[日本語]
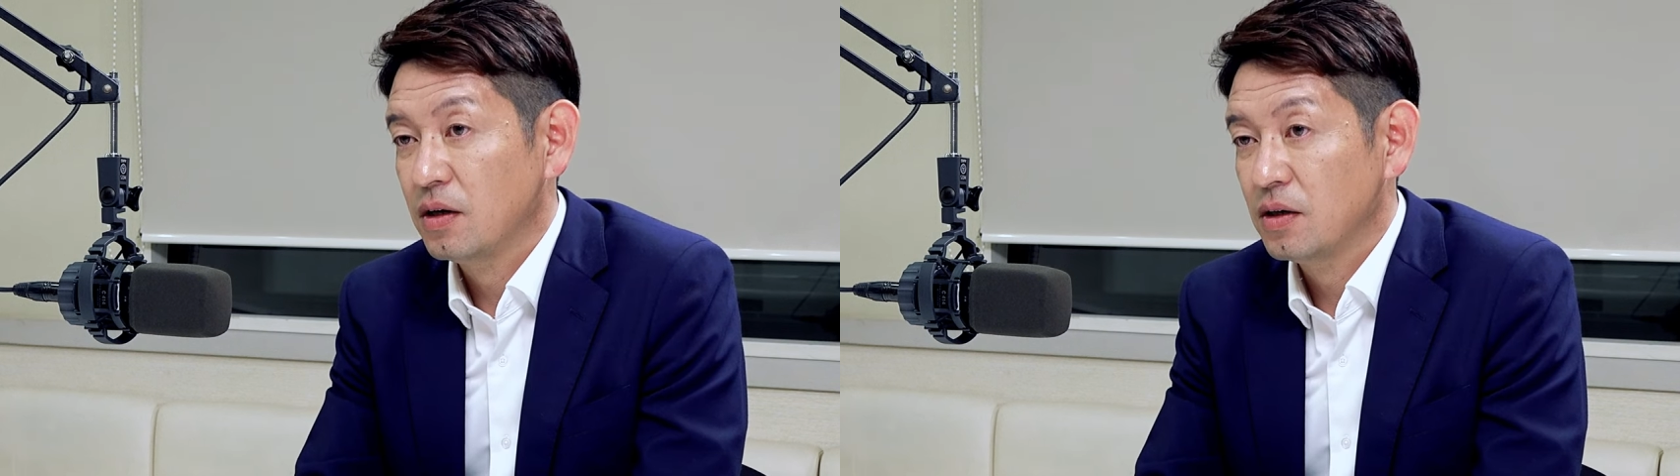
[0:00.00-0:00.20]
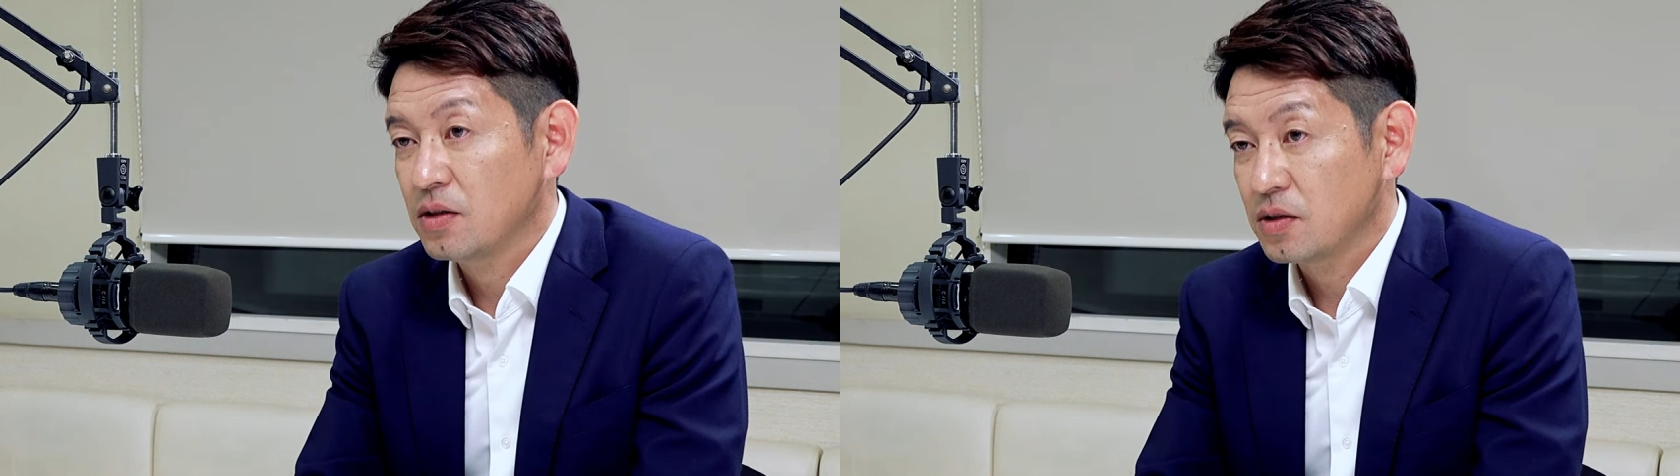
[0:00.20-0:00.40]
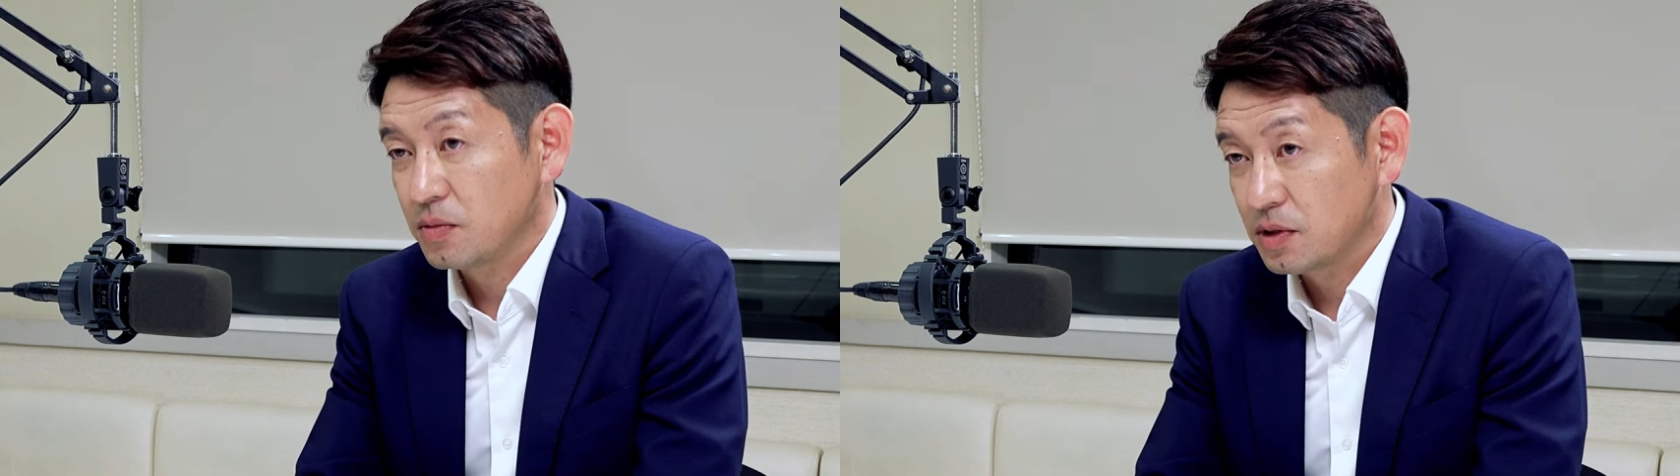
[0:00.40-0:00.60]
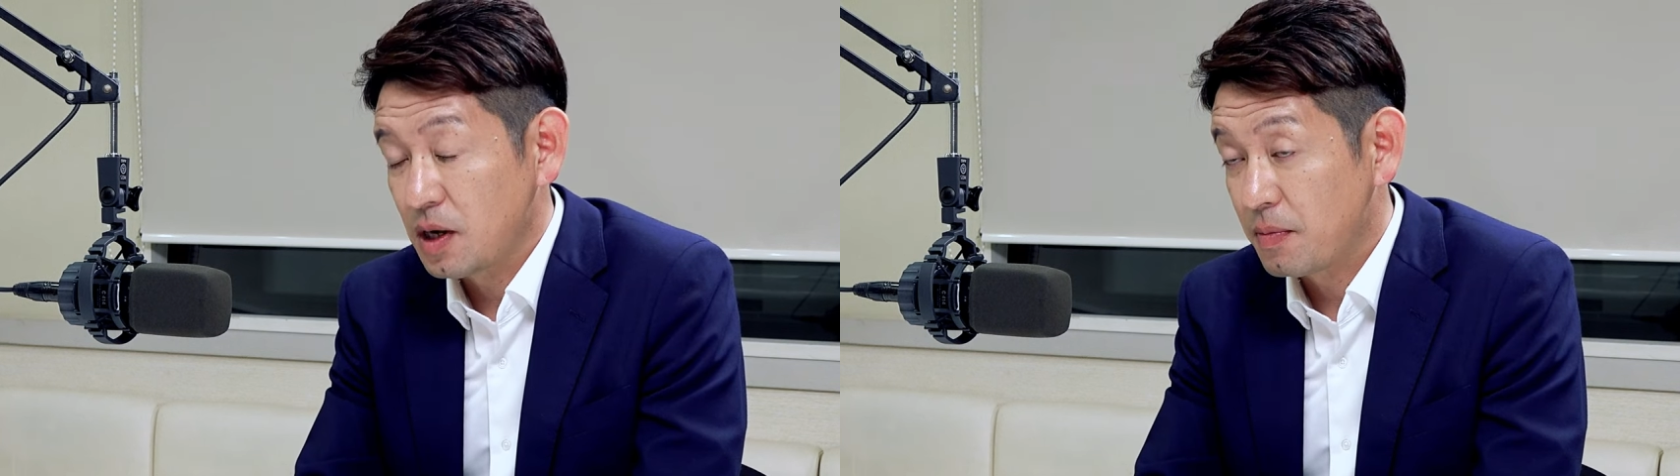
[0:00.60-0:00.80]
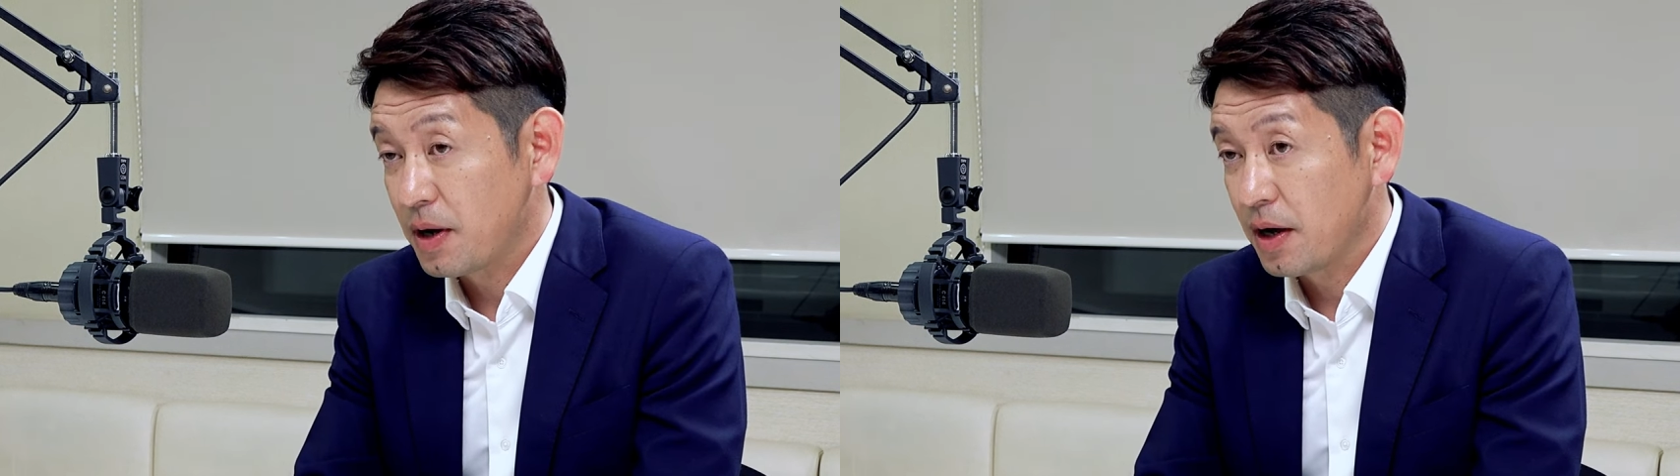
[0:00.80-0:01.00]
鯖江に
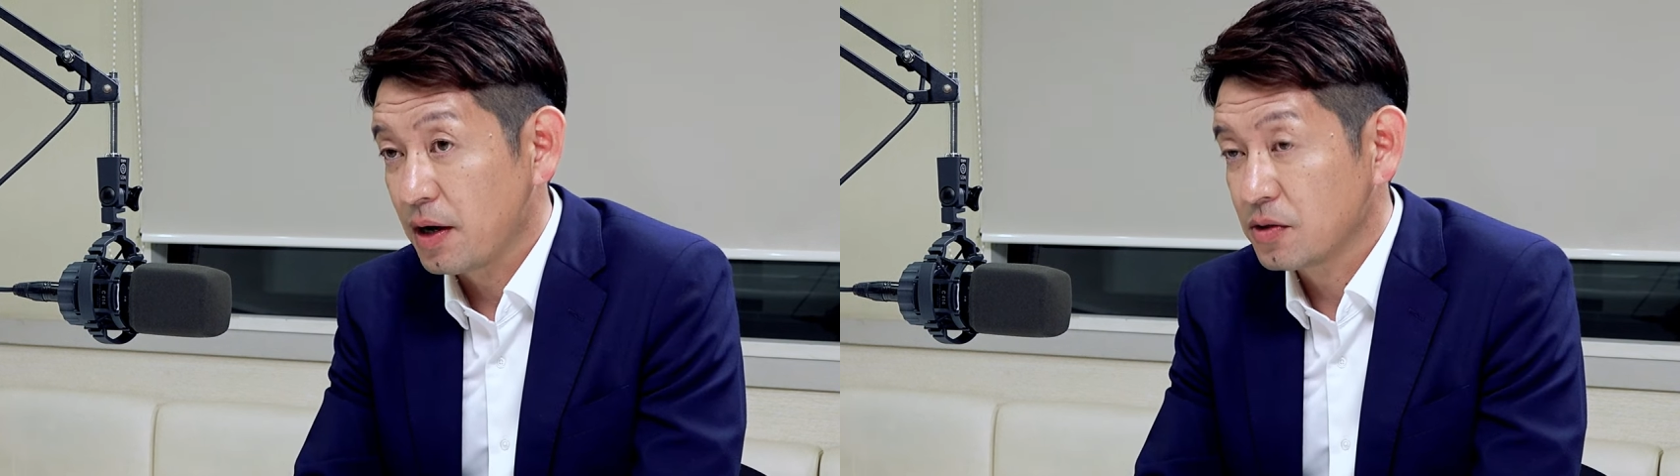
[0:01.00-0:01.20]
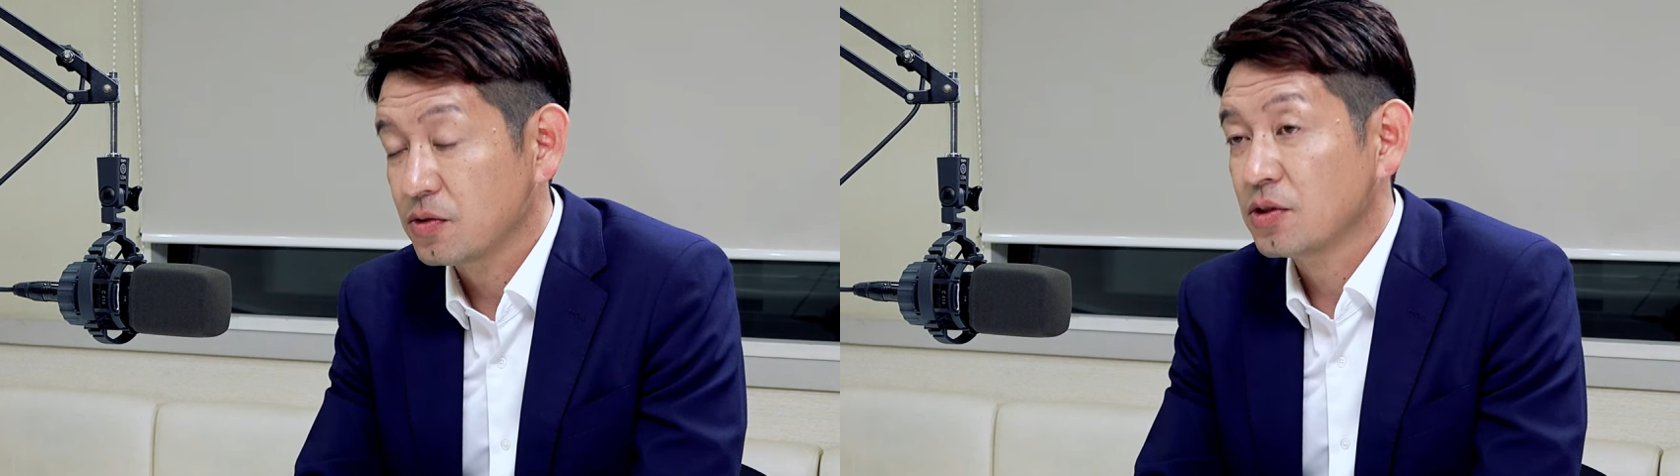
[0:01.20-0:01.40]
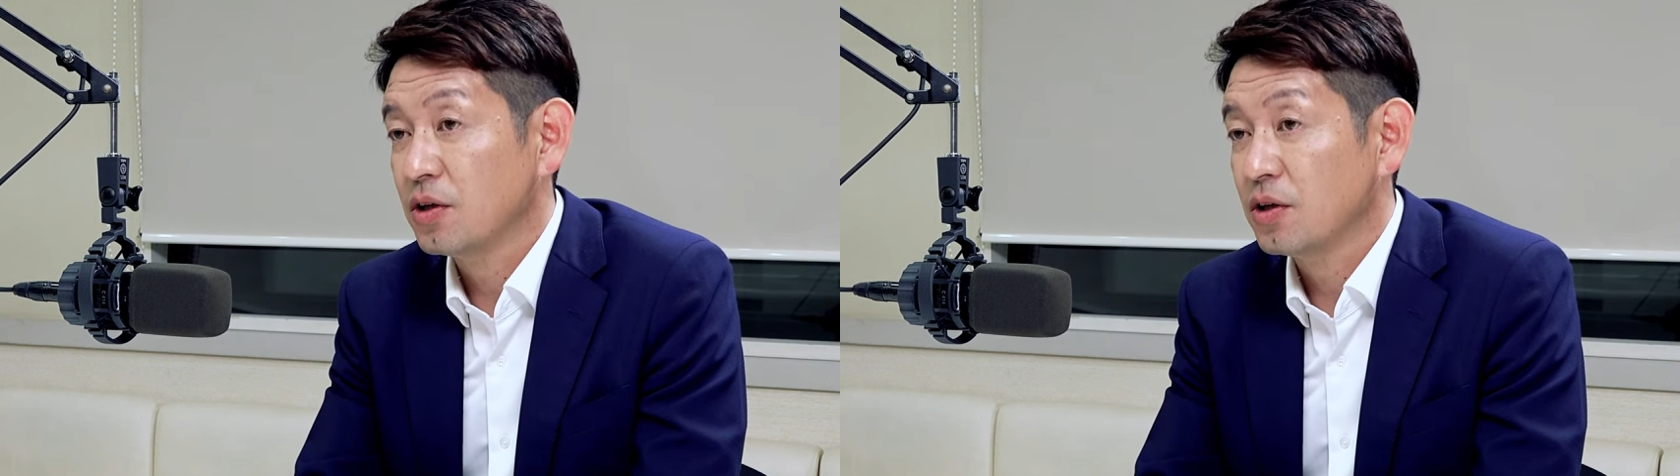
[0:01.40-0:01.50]
鯖江そし